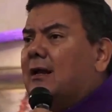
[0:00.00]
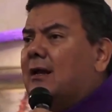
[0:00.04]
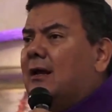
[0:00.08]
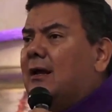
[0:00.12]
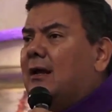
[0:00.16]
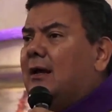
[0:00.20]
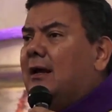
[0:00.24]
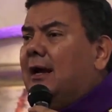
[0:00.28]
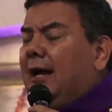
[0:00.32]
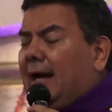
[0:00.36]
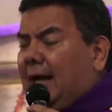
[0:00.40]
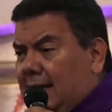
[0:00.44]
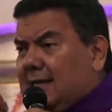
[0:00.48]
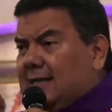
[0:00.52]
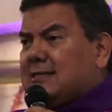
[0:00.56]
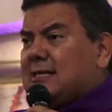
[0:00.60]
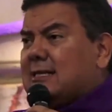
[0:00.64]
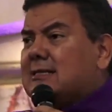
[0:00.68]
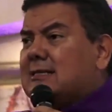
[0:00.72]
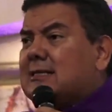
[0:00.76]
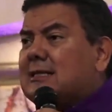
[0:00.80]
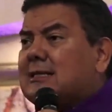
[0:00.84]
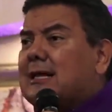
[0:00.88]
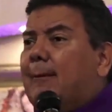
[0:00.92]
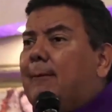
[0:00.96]
y
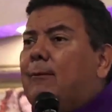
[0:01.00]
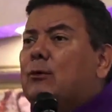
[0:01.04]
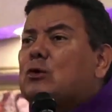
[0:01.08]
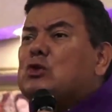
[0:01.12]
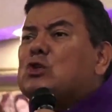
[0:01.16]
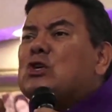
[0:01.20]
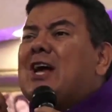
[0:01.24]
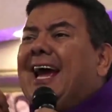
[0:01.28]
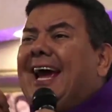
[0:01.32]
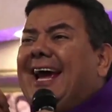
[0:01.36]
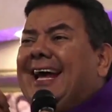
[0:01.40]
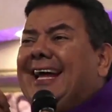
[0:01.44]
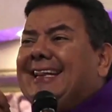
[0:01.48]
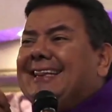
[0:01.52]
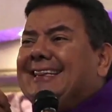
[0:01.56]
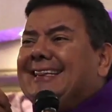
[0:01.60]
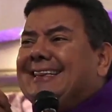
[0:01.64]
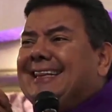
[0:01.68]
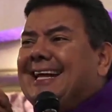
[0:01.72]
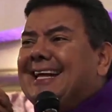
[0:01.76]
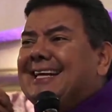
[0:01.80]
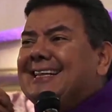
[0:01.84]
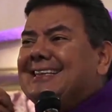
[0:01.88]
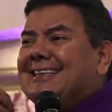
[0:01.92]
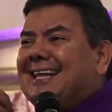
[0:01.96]
necesitamos
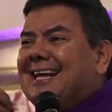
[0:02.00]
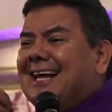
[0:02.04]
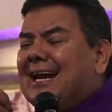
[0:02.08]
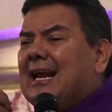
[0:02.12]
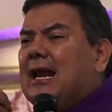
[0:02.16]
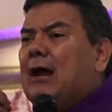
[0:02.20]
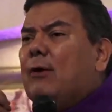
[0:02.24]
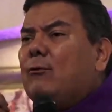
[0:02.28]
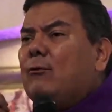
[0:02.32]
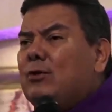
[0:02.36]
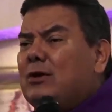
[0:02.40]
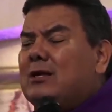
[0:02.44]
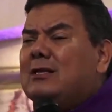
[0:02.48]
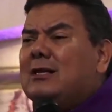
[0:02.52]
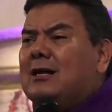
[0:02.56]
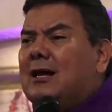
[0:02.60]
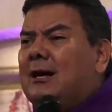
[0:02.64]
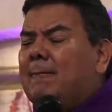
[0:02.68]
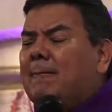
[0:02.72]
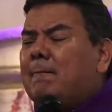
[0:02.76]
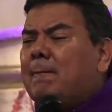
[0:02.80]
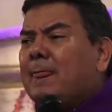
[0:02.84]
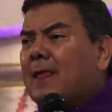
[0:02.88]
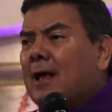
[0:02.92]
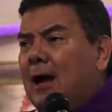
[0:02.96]
entender la vida
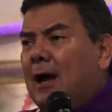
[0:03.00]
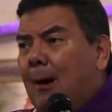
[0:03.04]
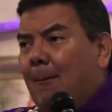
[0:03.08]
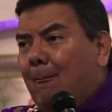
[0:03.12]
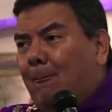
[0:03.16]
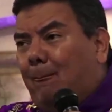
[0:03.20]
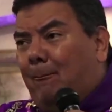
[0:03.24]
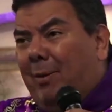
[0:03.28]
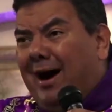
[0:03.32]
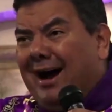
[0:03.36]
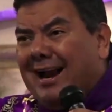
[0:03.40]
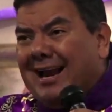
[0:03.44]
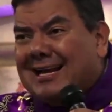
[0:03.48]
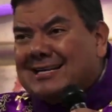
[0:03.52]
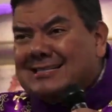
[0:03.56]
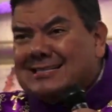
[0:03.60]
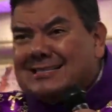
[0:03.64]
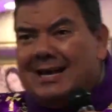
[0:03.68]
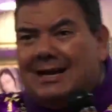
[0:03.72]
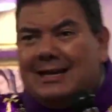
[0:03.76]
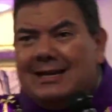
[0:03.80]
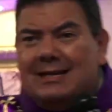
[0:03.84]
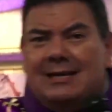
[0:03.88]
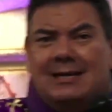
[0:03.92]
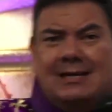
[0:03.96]
para
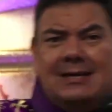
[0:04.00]
salir